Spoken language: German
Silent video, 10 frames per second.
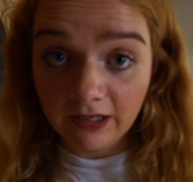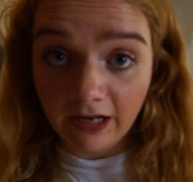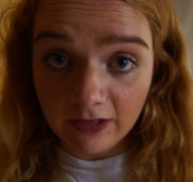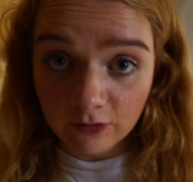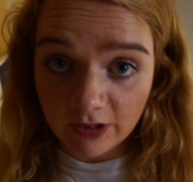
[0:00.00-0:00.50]

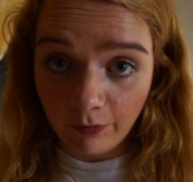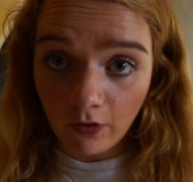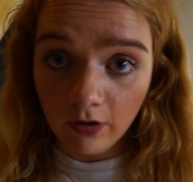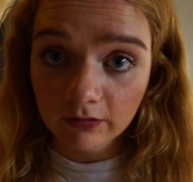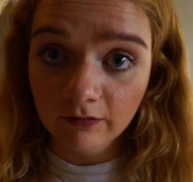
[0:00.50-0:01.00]
gerade
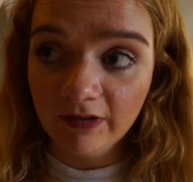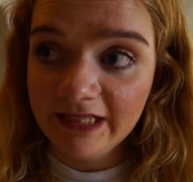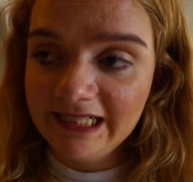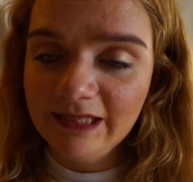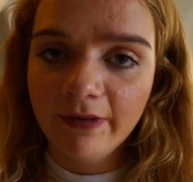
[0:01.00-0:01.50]
unterbrochen, weil die
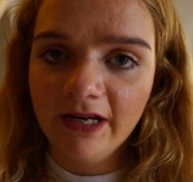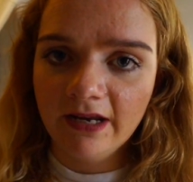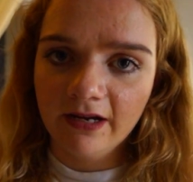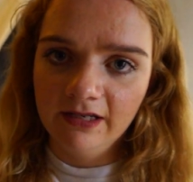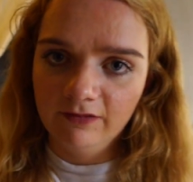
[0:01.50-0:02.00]

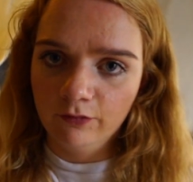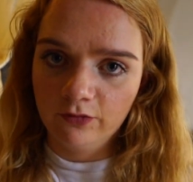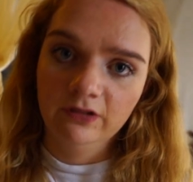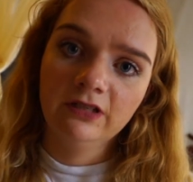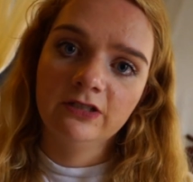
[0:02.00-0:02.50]
Klimaanlage hier
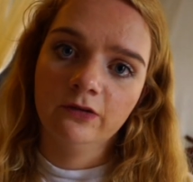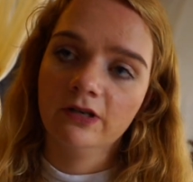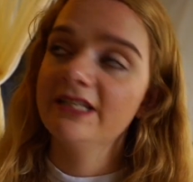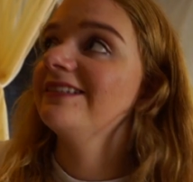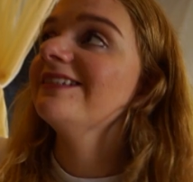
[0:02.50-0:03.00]
funktioniert nicht
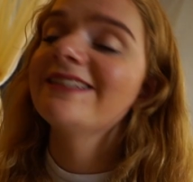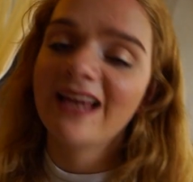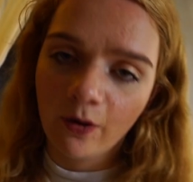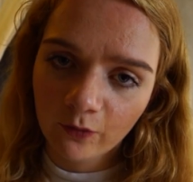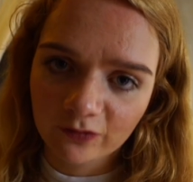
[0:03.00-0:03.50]
ordentlich. Jetzt ist sie
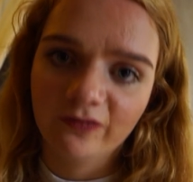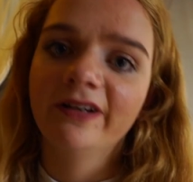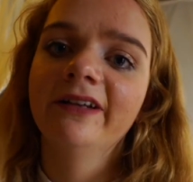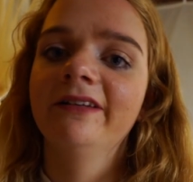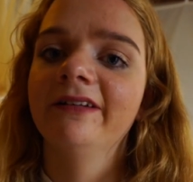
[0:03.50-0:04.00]
aus,
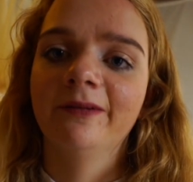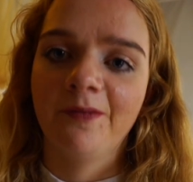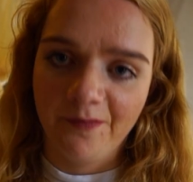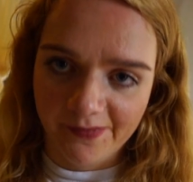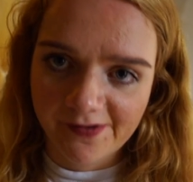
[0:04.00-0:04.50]
weil...
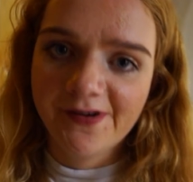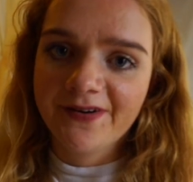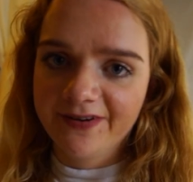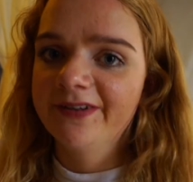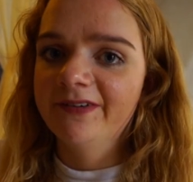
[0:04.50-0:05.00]
Ähm
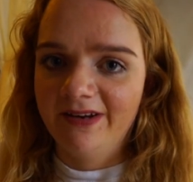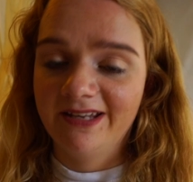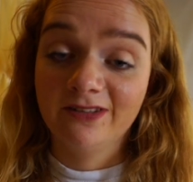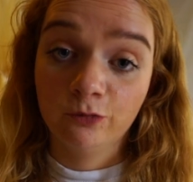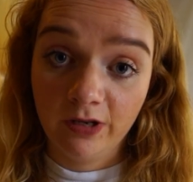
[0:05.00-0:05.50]
ne, weil die
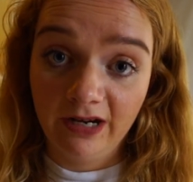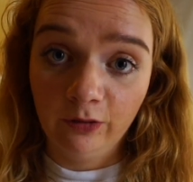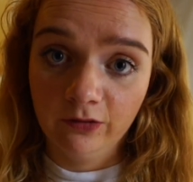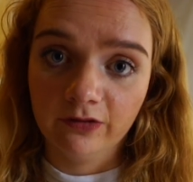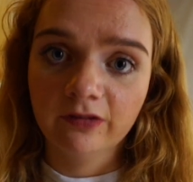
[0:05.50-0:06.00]
super
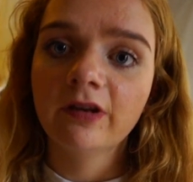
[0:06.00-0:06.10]
laut ist.